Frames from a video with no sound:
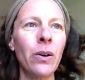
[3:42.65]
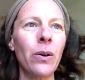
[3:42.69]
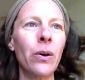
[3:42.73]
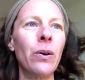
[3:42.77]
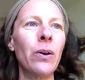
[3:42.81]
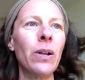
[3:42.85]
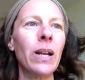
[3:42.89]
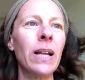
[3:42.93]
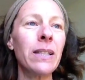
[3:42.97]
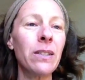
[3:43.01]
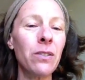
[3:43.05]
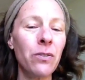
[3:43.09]

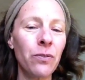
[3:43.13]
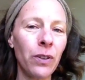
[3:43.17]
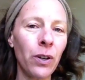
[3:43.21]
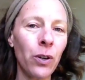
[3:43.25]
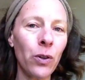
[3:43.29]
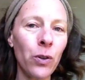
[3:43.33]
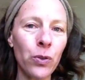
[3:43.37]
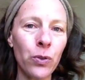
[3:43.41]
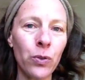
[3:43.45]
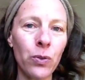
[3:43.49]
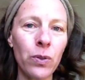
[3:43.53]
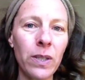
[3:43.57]
Euh, la
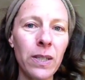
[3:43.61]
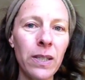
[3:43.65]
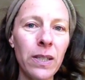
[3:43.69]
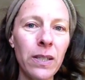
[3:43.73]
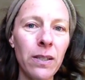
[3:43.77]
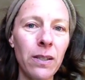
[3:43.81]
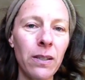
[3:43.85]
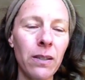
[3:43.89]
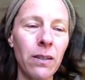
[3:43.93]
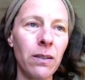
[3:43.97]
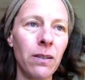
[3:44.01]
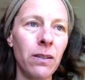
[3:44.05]
différence
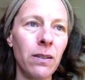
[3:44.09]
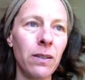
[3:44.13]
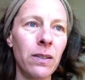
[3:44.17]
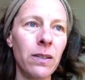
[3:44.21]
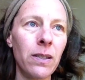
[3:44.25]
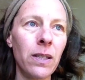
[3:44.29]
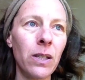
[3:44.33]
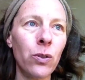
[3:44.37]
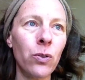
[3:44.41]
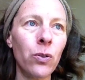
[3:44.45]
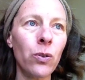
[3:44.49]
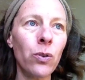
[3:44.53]
aussi,
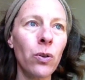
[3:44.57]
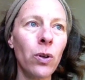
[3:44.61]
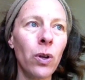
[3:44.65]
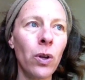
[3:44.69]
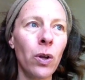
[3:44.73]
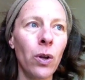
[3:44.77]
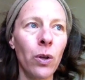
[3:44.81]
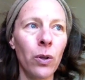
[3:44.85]
c'est que